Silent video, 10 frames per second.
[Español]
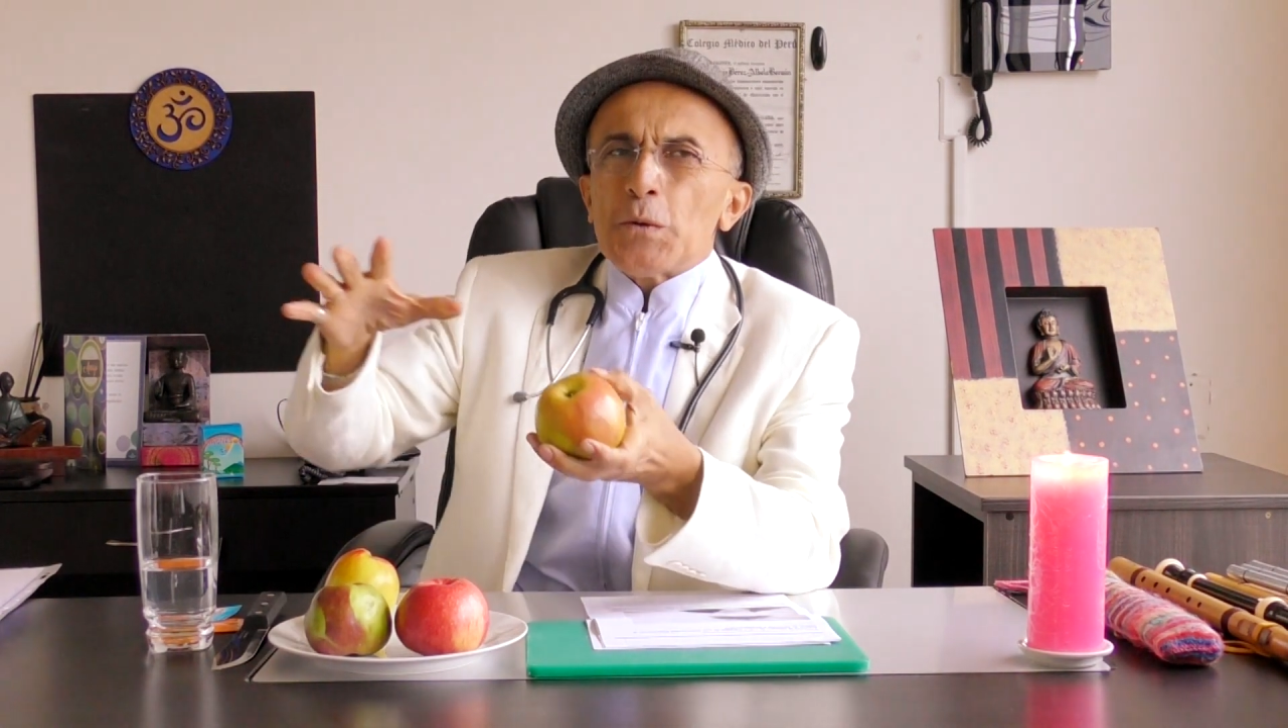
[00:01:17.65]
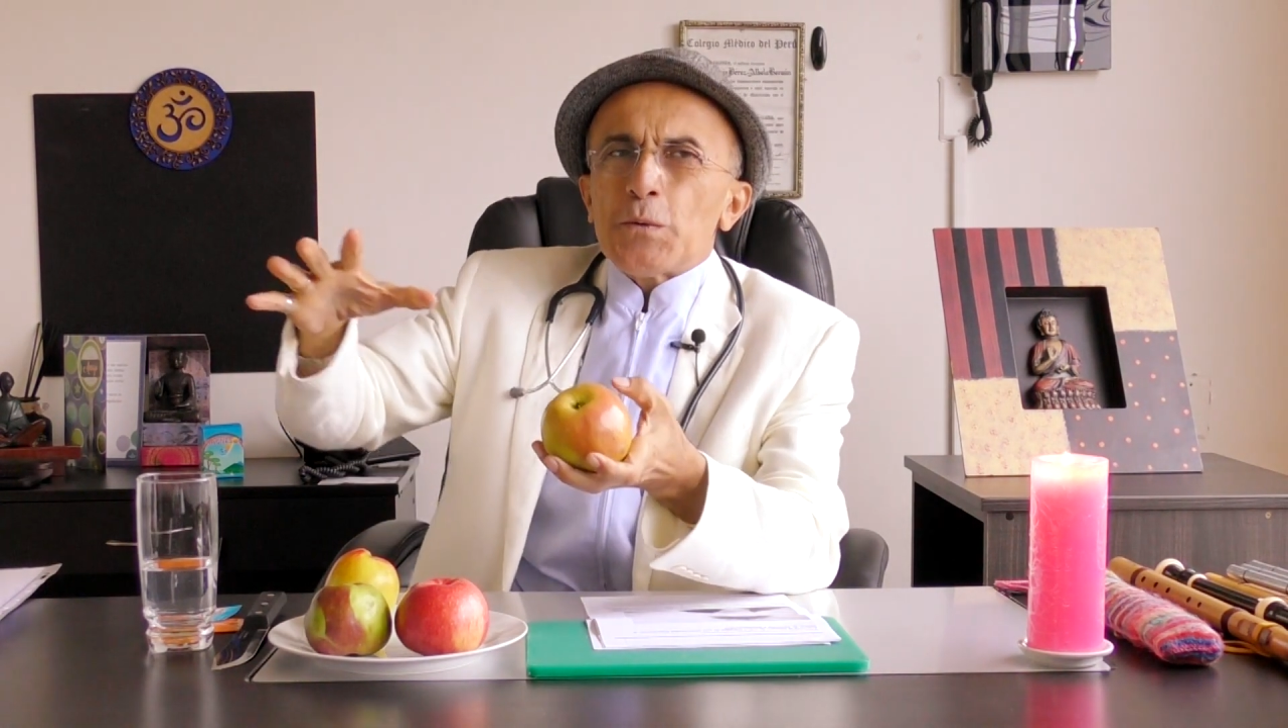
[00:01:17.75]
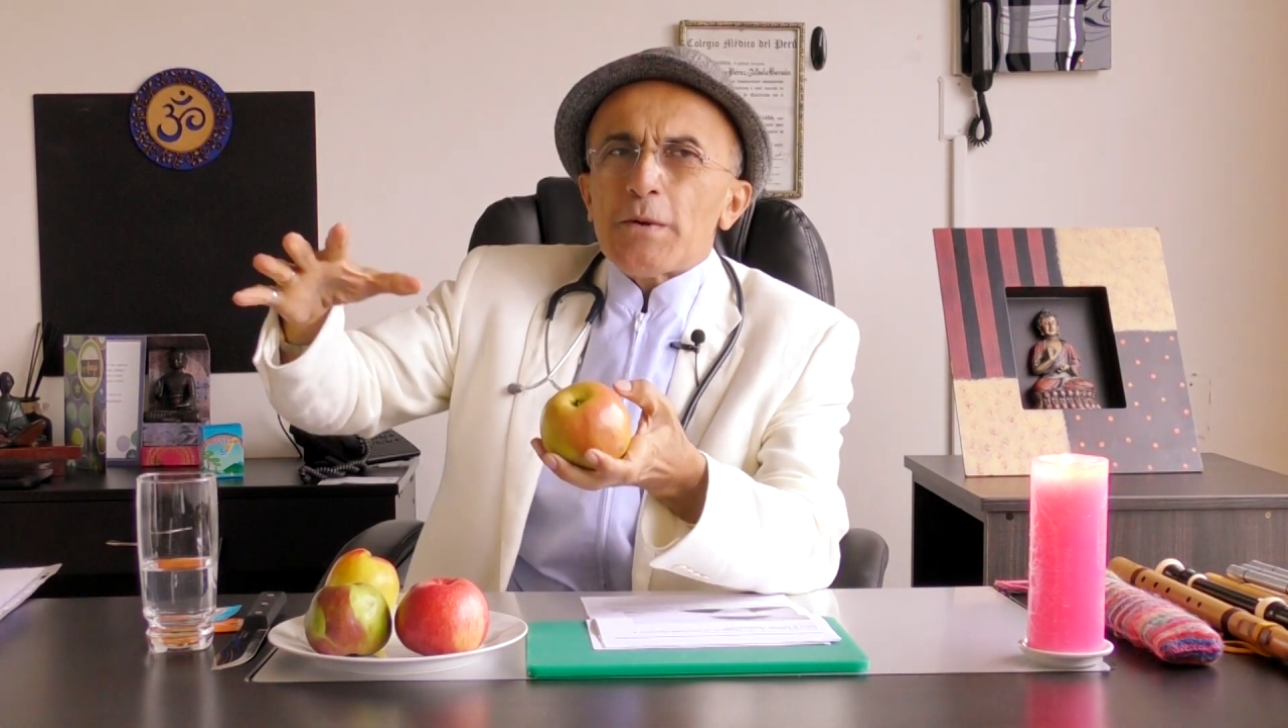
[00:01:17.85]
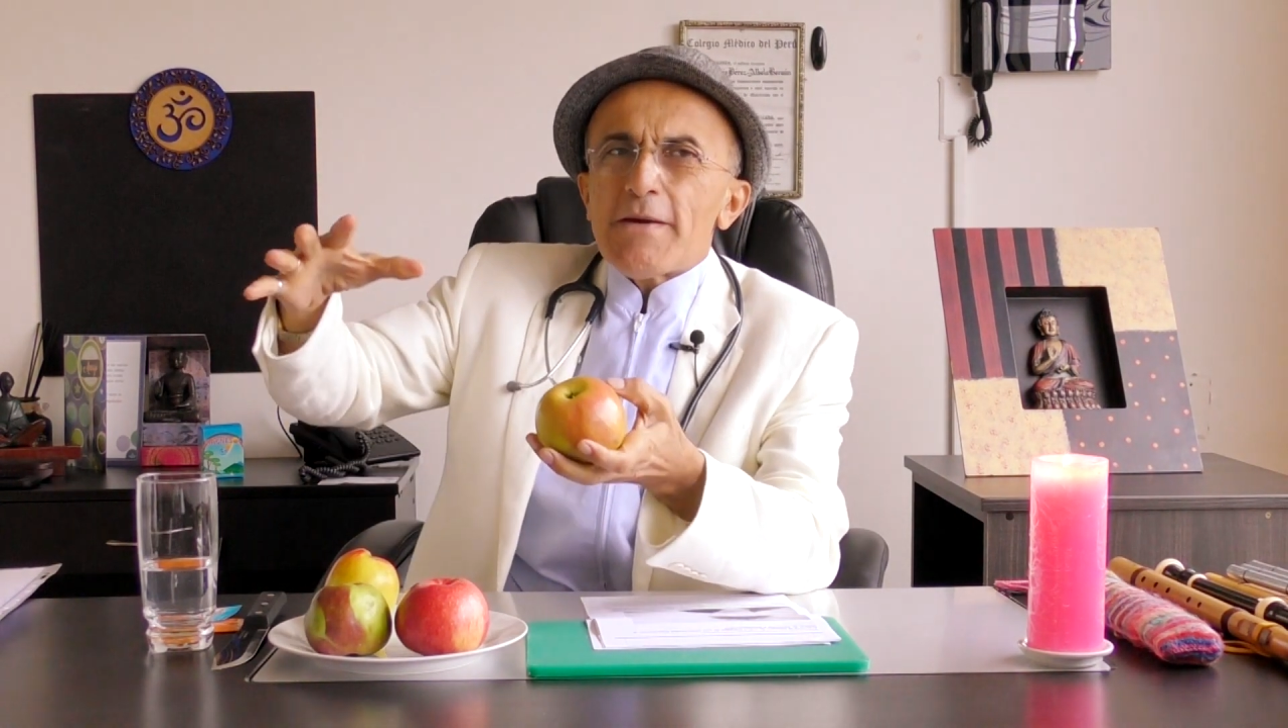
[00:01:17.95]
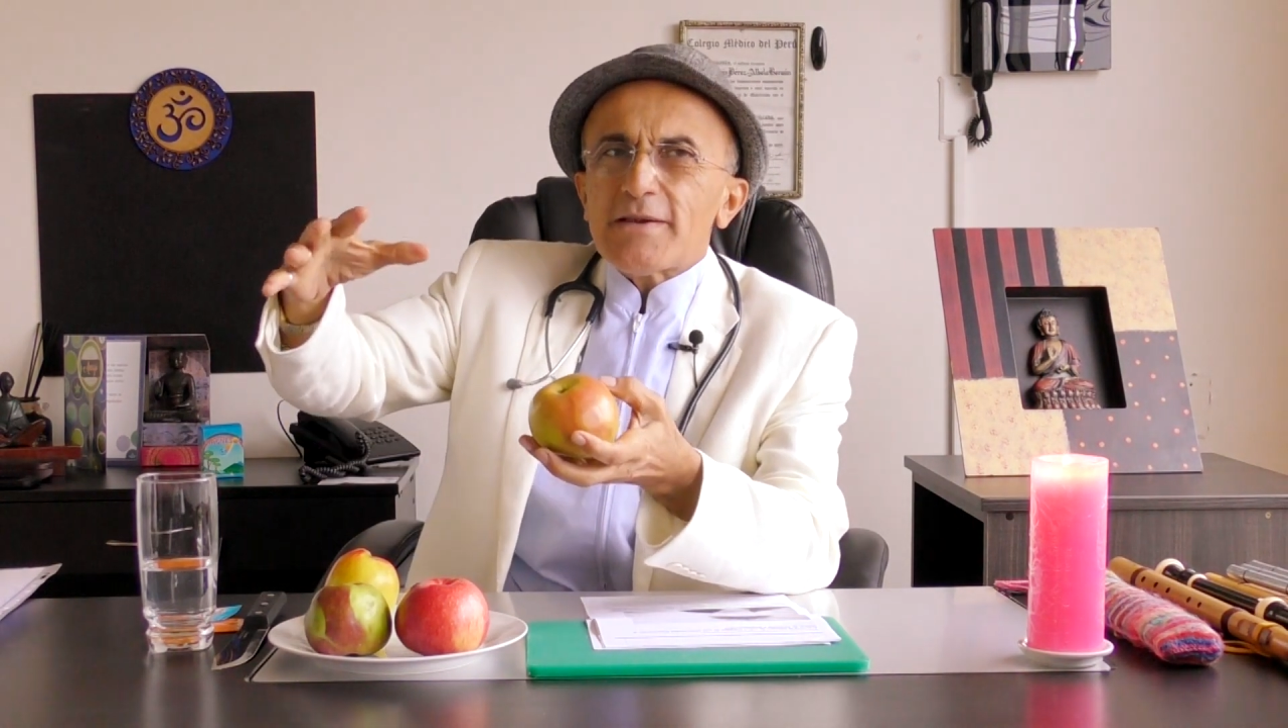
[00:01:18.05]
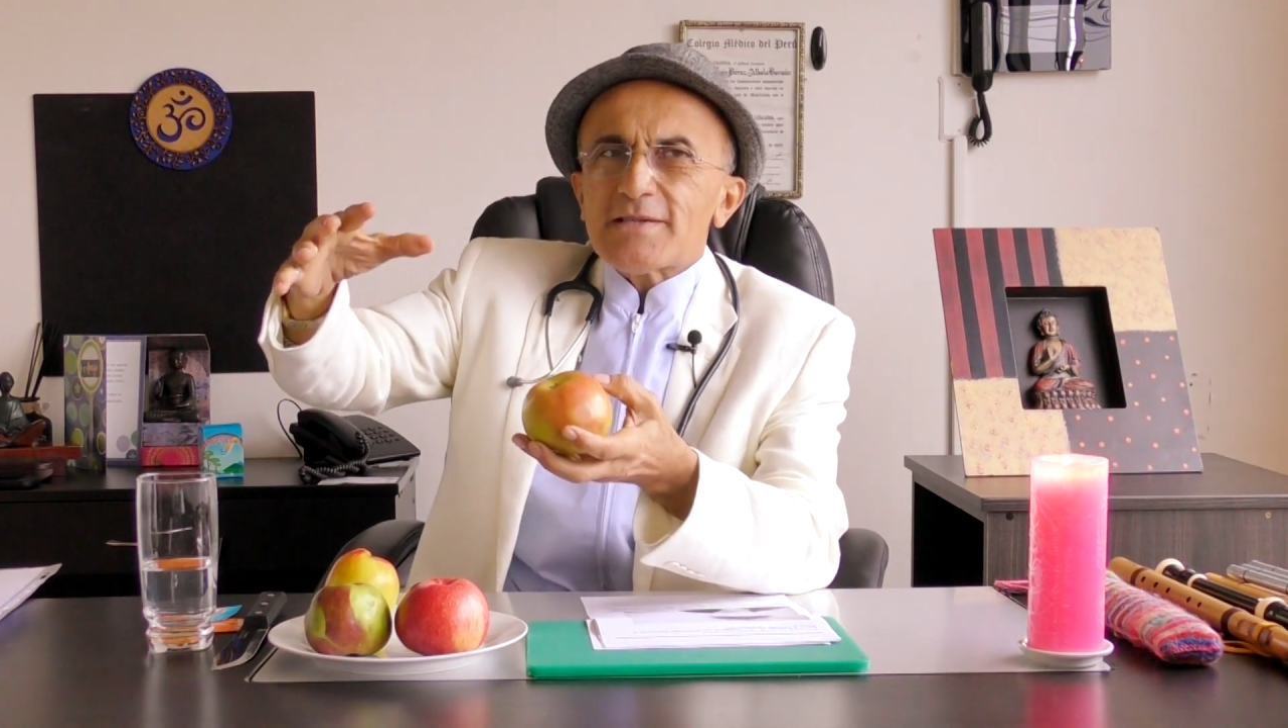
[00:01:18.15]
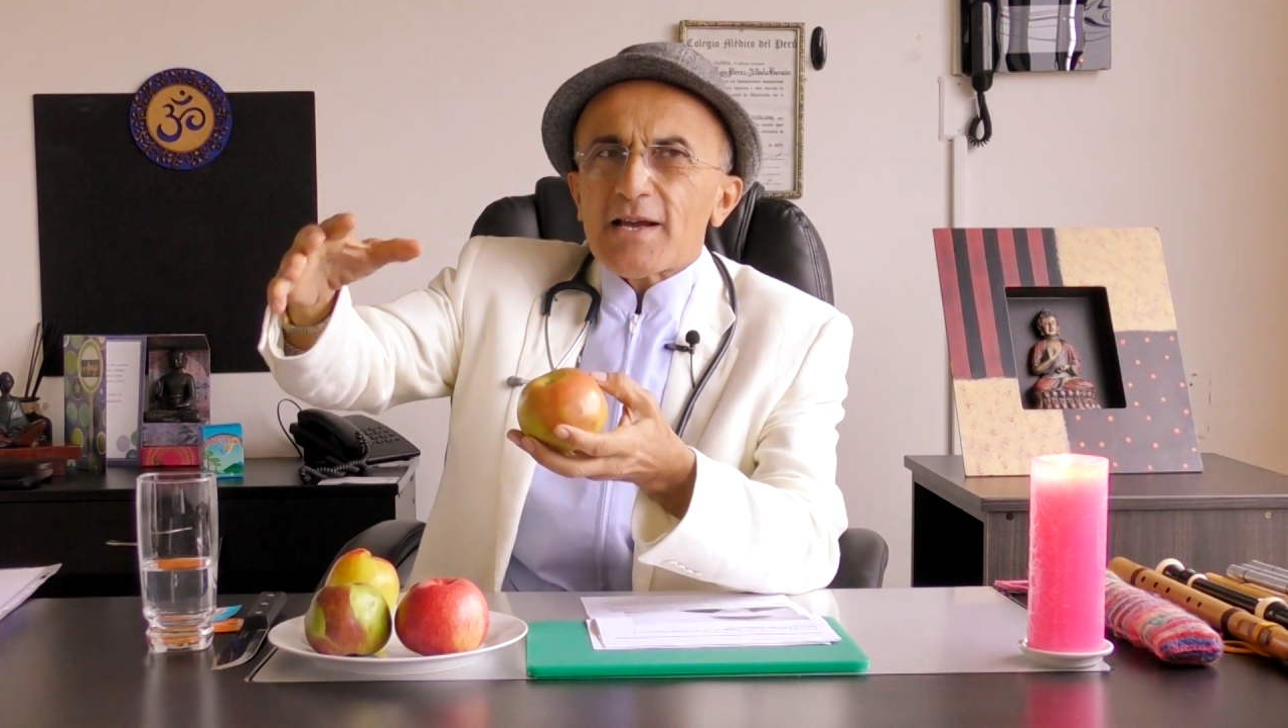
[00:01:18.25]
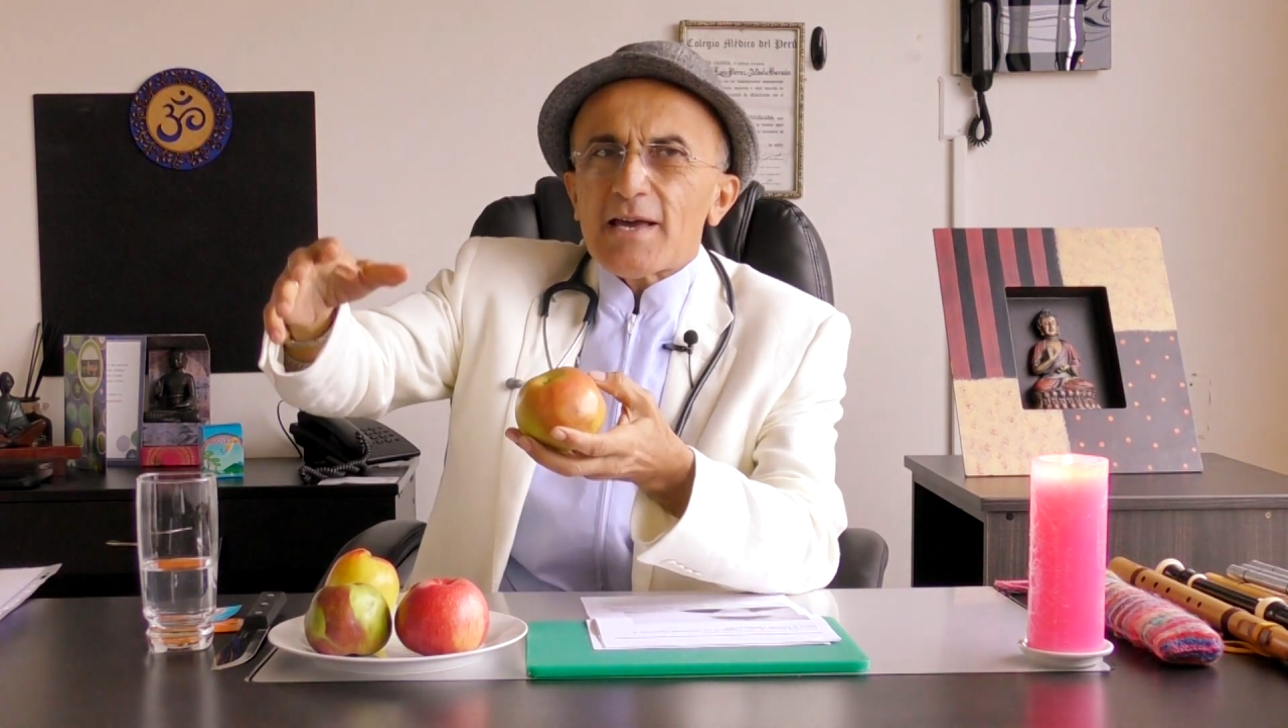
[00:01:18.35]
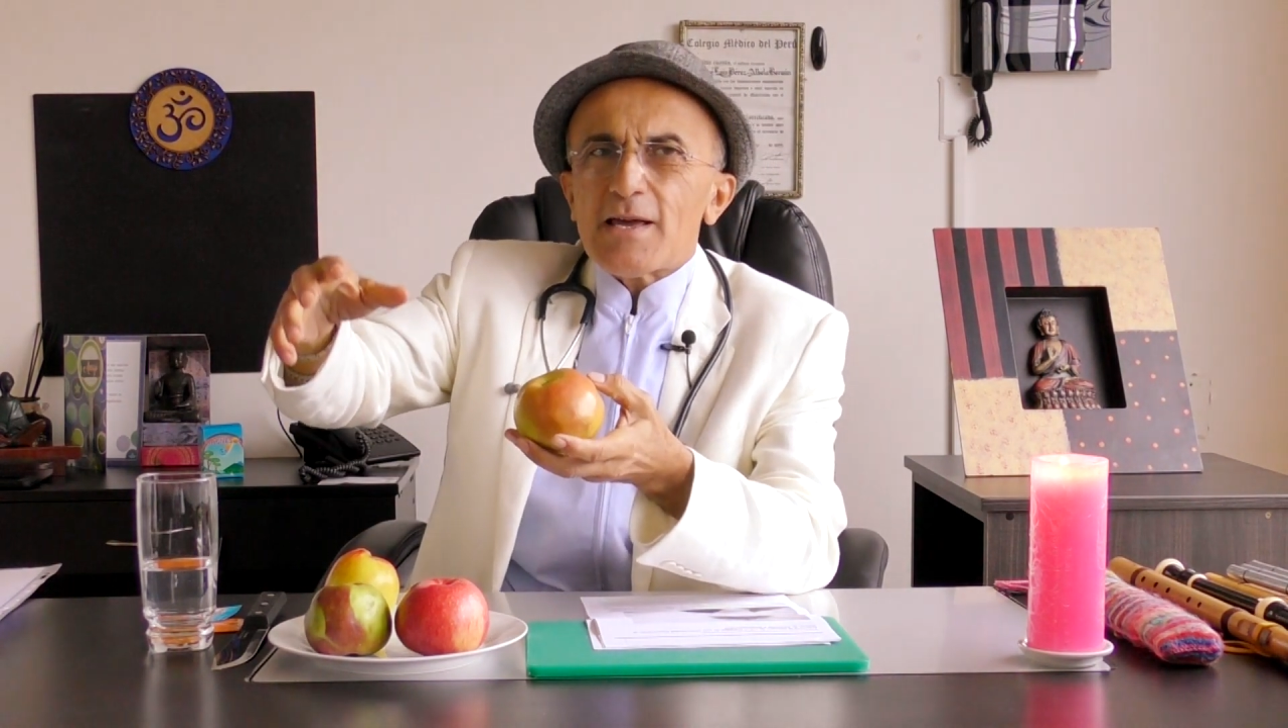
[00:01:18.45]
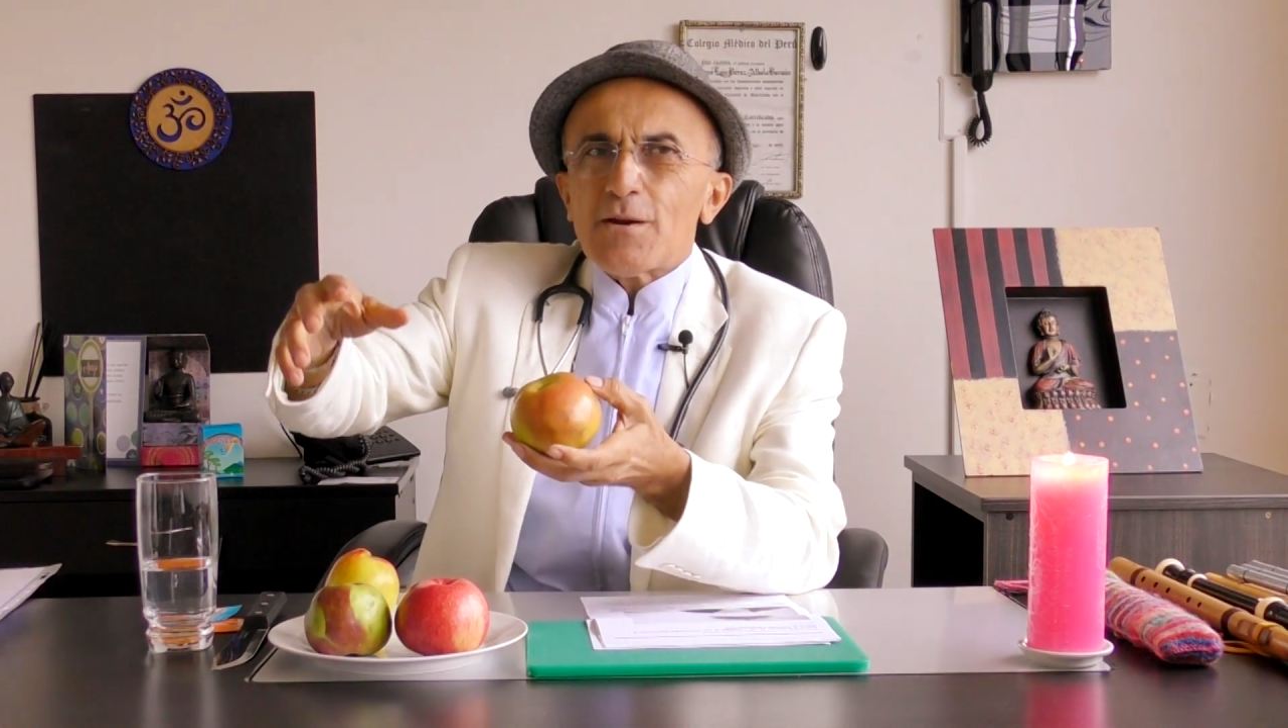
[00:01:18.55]
Una vez
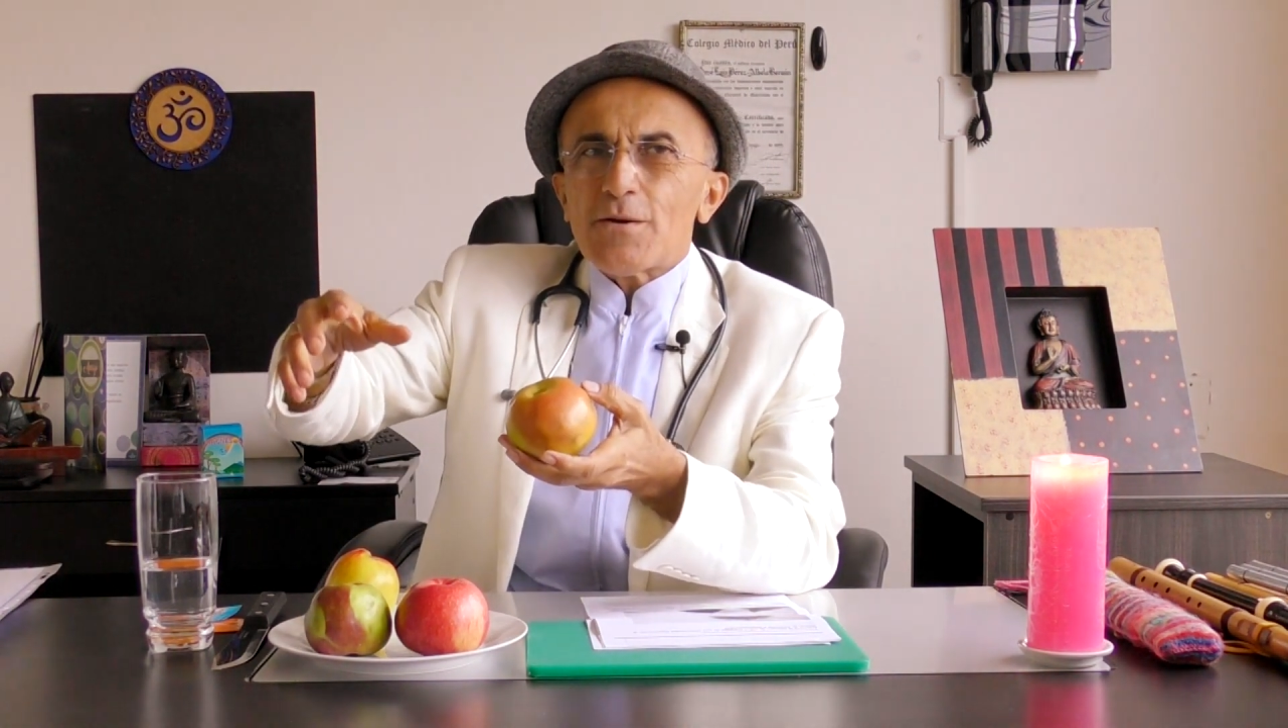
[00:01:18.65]
saca del